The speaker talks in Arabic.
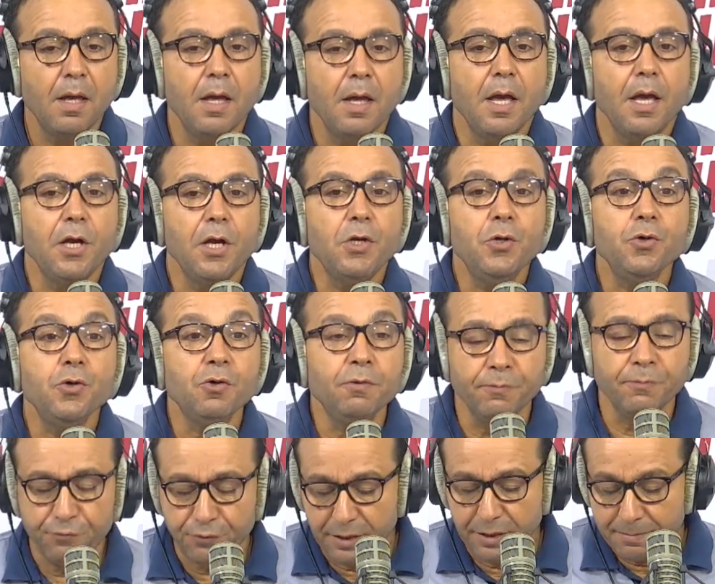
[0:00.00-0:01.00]
اليوم
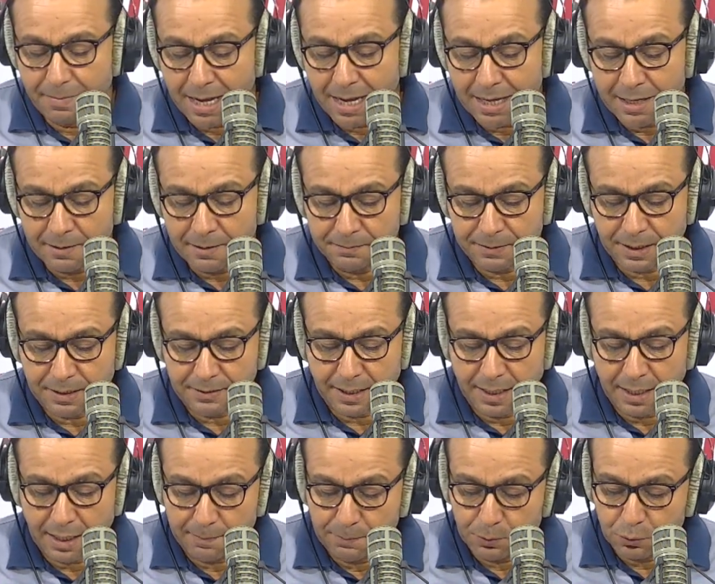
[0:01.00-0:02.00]
في المغرب
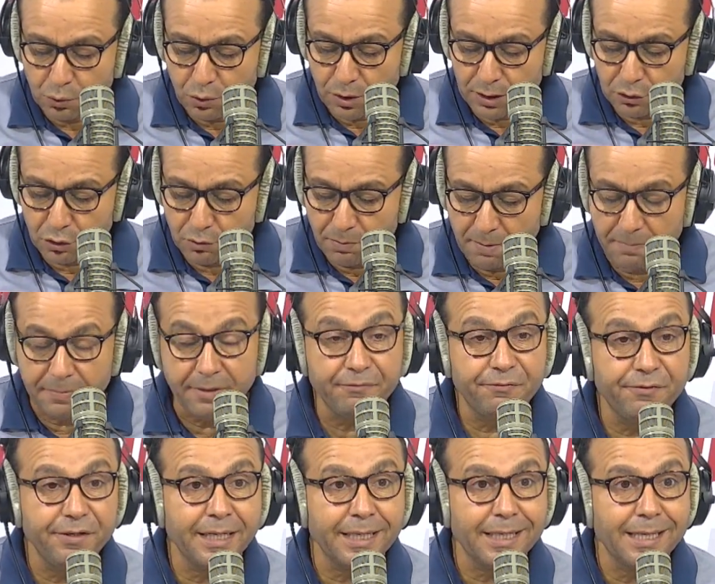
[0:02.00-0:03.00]
تنطلق بطولة أمم
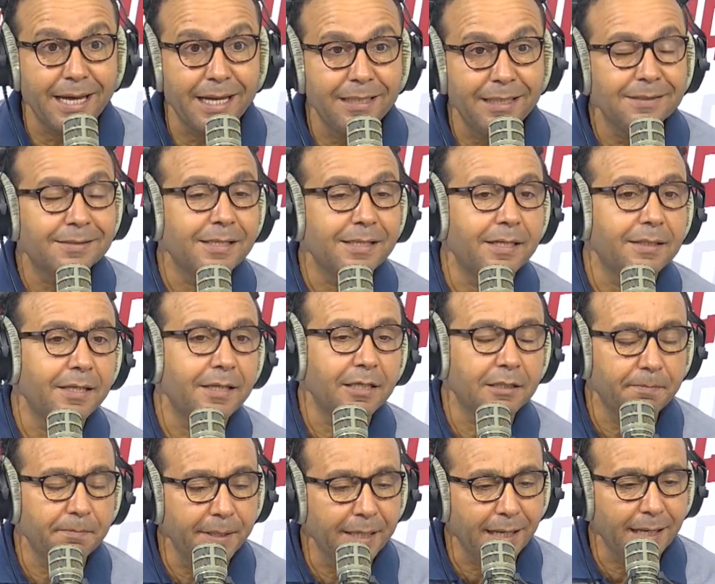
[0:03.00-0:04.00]
إفريقيا للسيدات
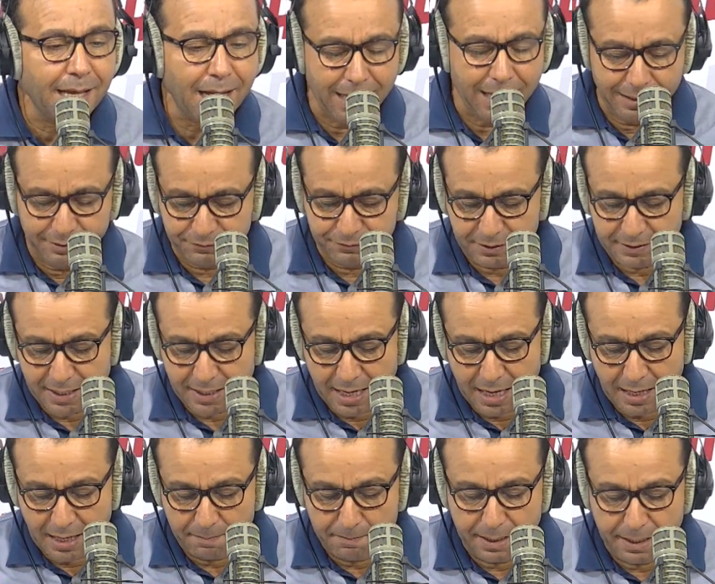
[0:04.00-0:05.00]
بلقاء
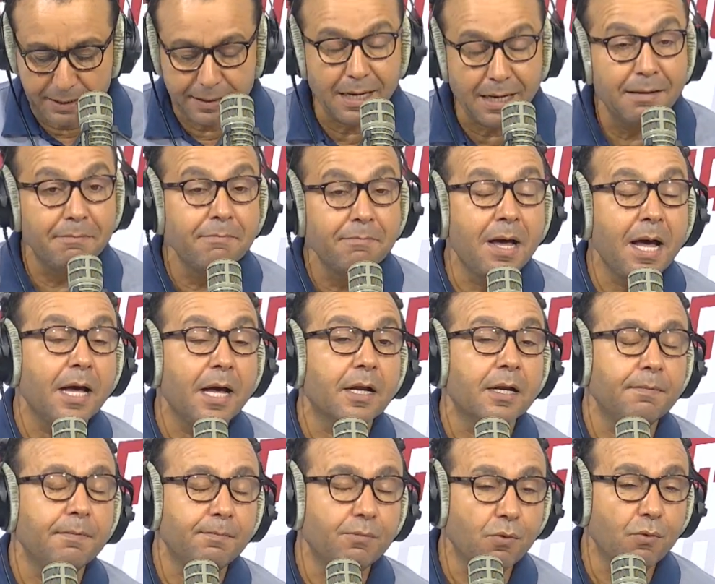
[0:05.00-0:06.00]
الافتتاح بين
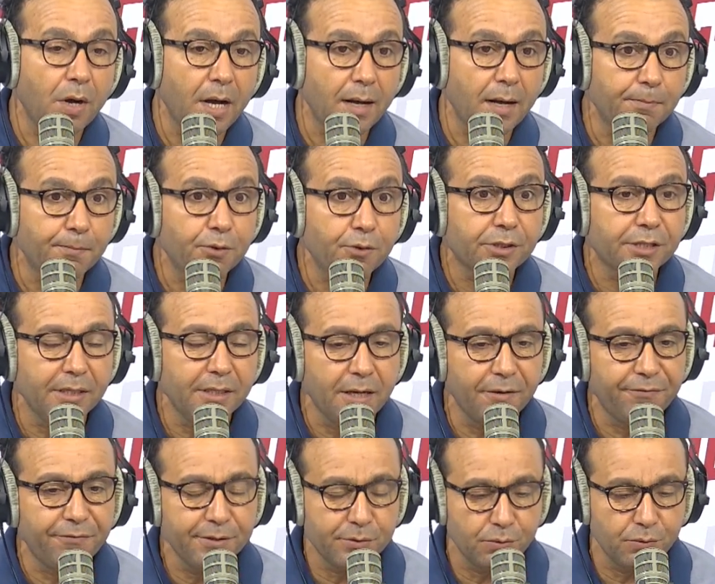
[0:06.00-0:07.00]
المغرب وبوركينا
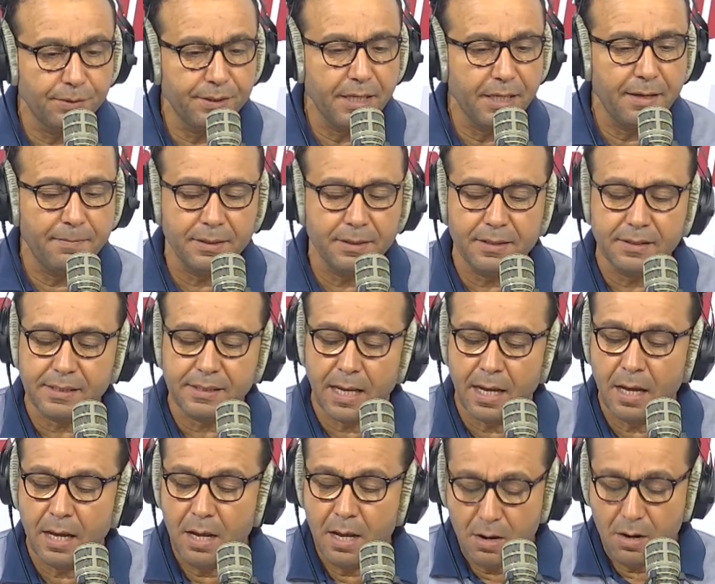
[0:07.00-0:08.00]
فاسو بداية من التسعة
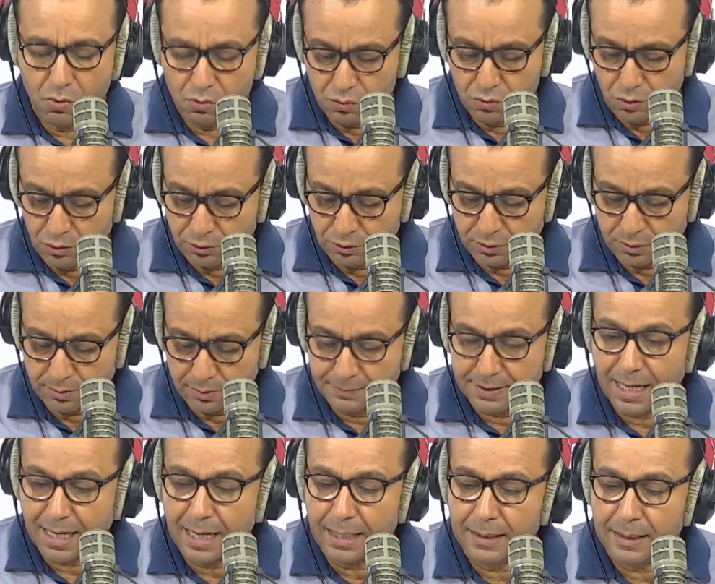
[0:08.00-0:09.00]
ونص
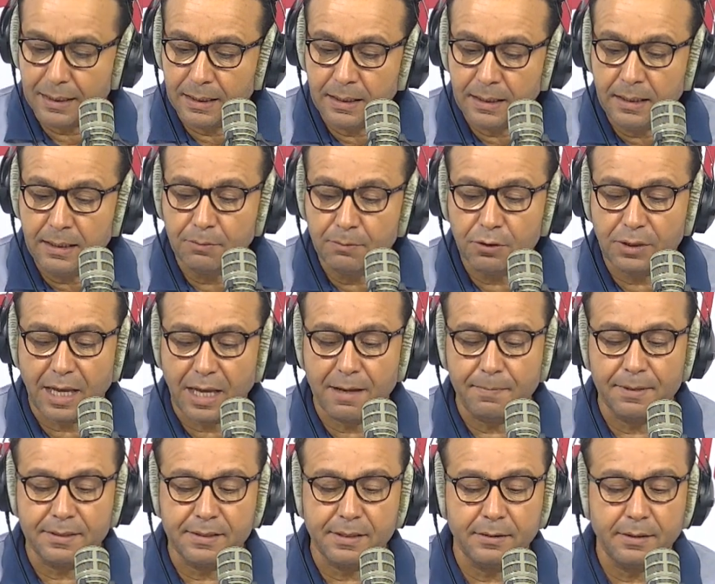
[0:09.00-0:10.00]
متاع الليل منتخب
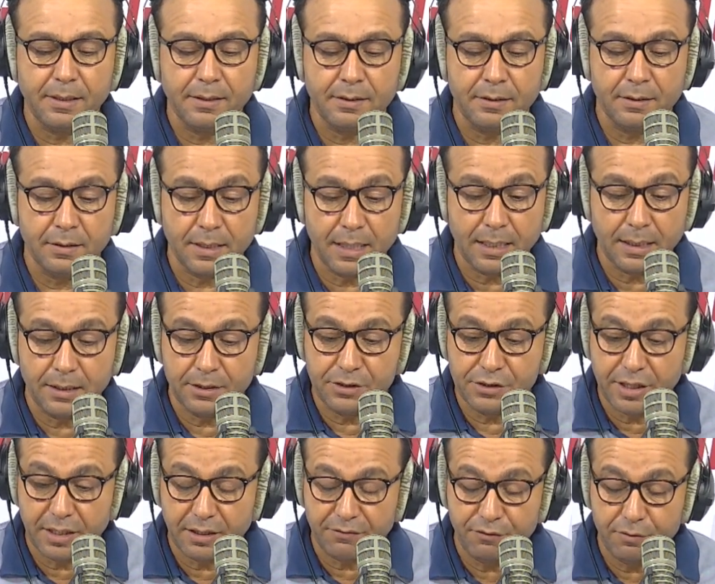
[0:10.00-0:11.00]
السيدات بكر
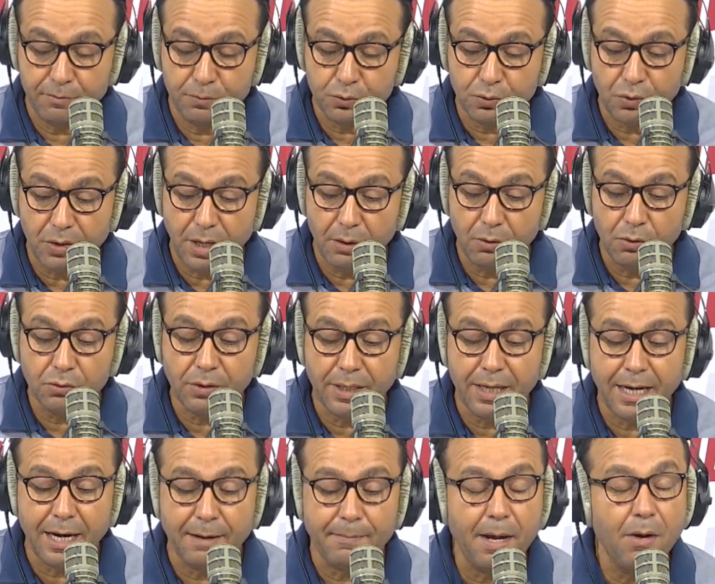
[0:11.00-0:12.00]
يشارك في البطولة غدا
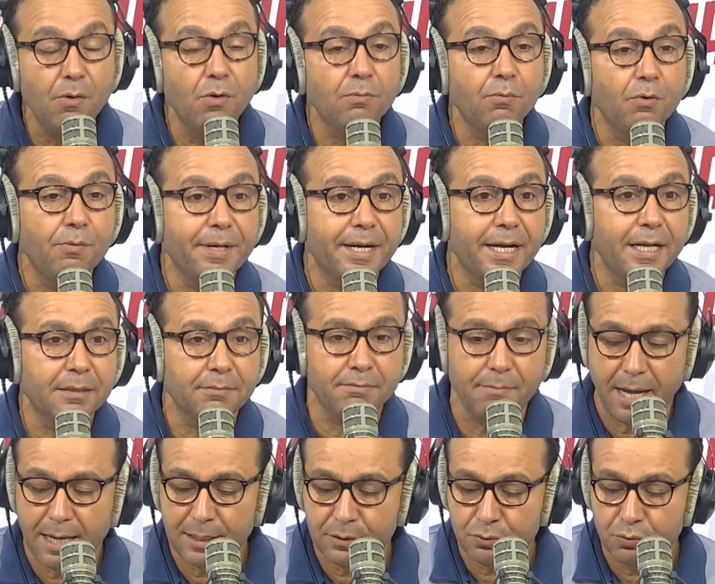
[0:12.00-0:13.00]
يلعب أول مباراة
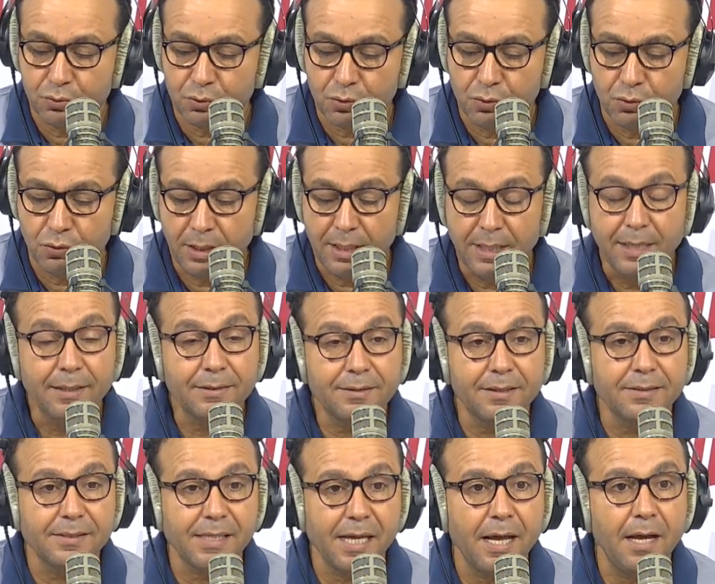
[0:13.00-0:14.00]
مع التوغو
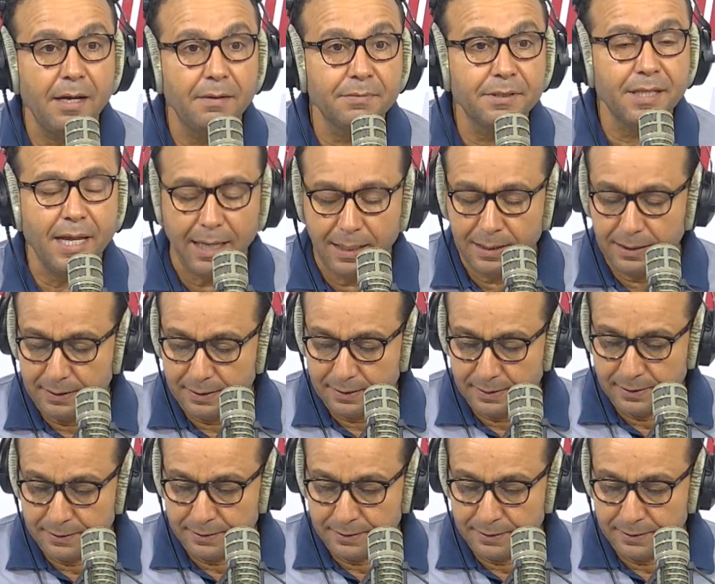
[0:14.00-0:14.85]
التسعة متاع الليل